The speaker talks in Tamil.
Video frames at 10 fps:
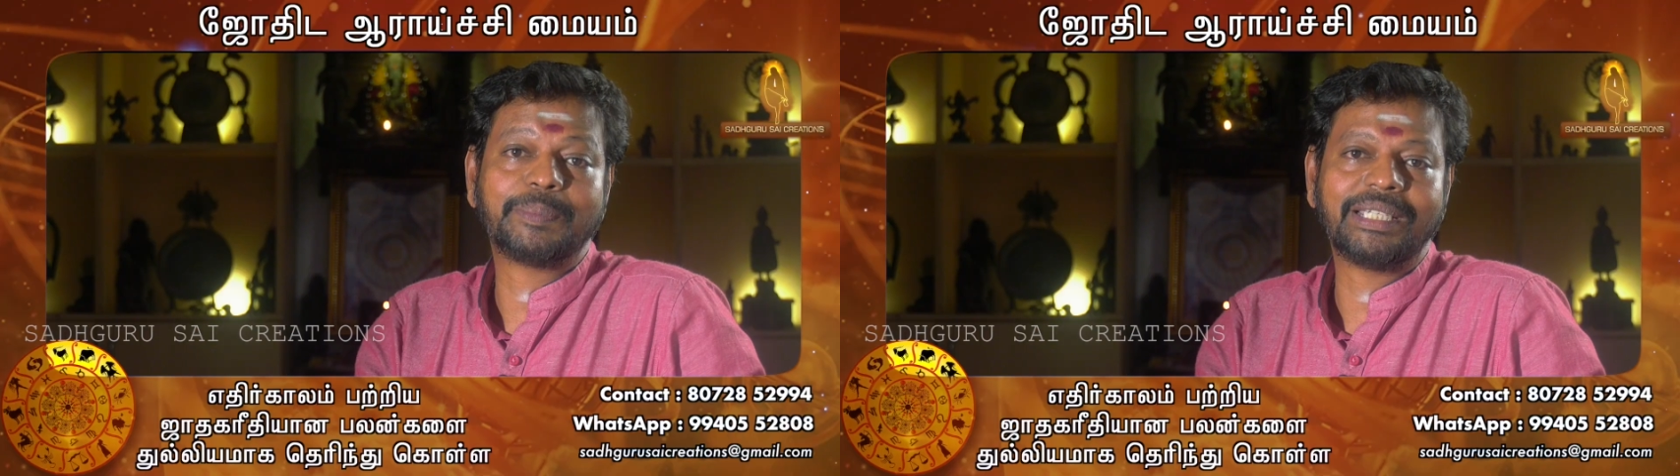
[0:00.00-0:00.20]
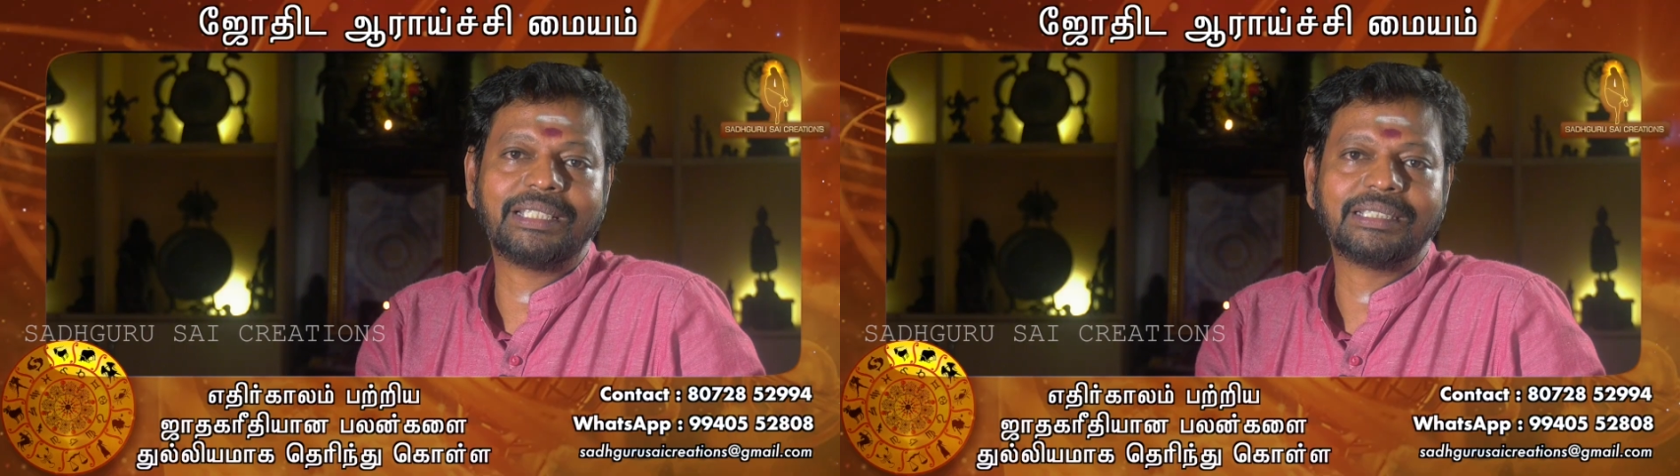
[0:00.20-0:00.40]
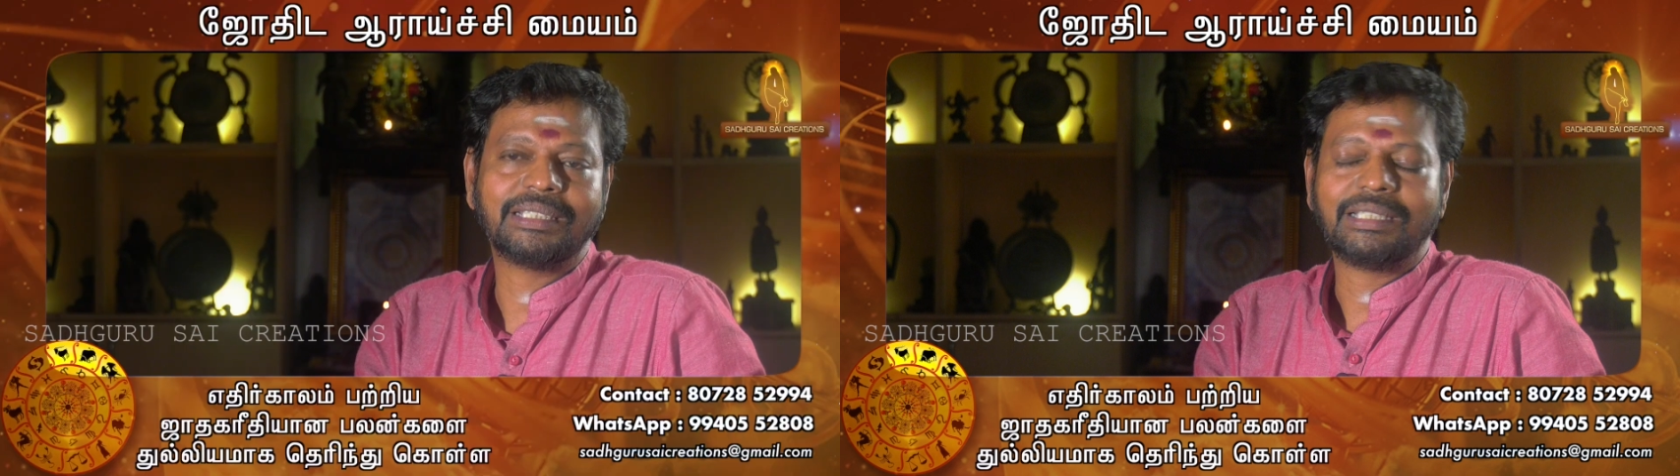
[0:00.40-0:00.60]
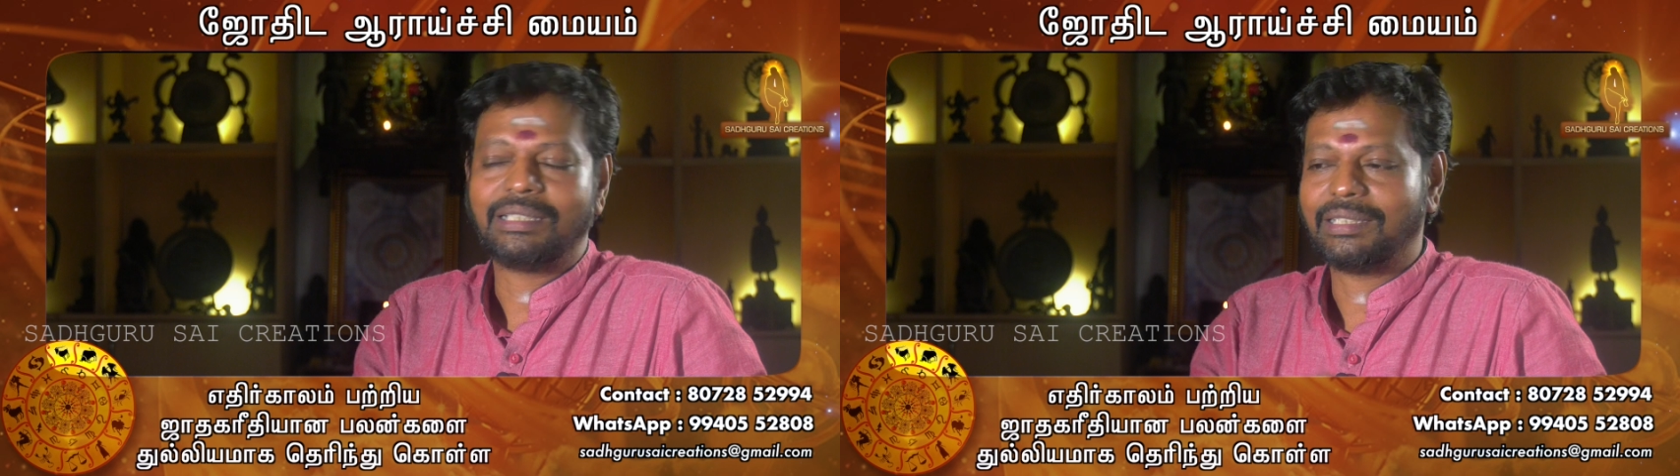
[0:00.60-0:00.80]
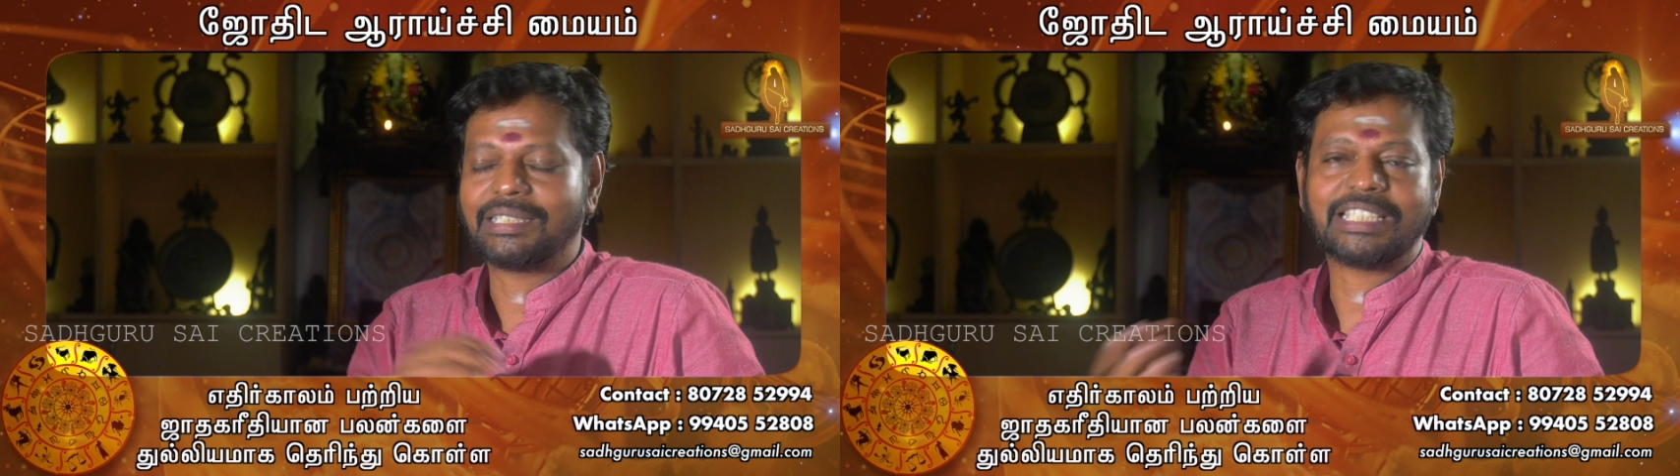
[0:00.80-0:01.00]
ஸ்பீடு
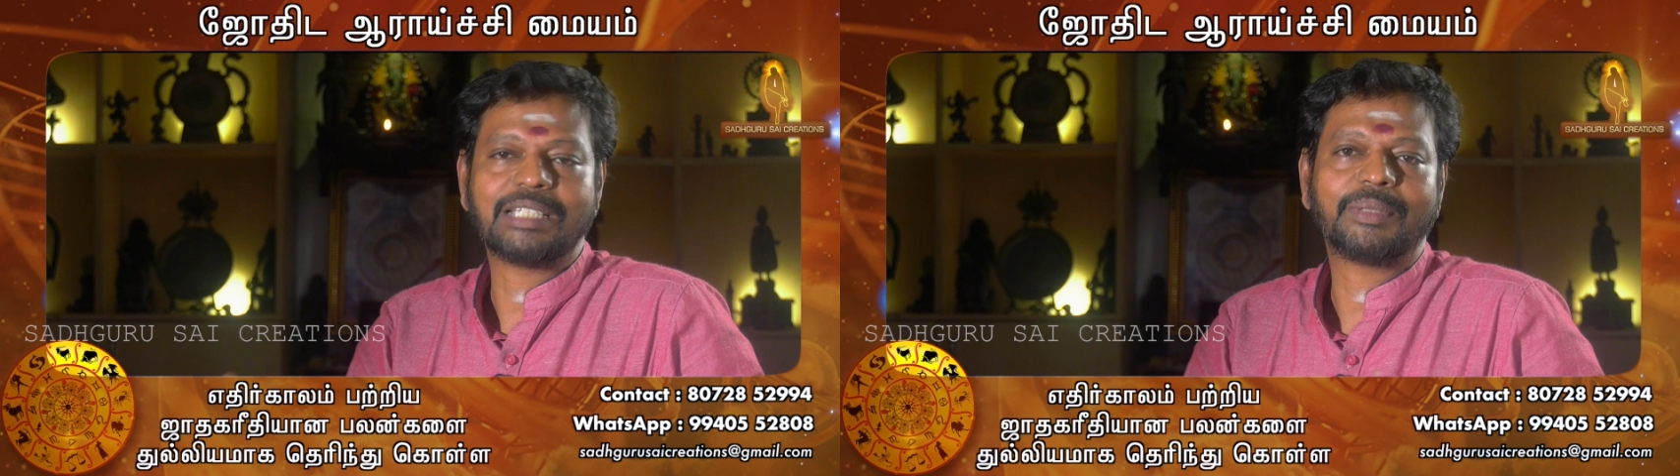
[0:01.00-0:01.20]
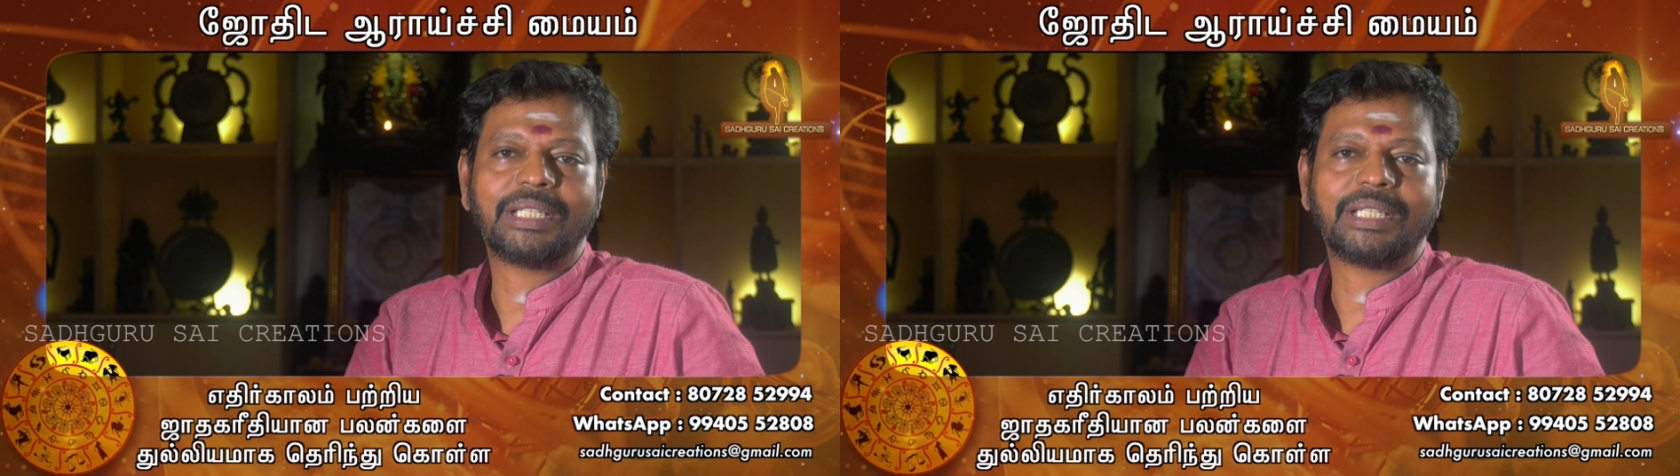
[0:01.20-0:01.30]
இதை செய்ய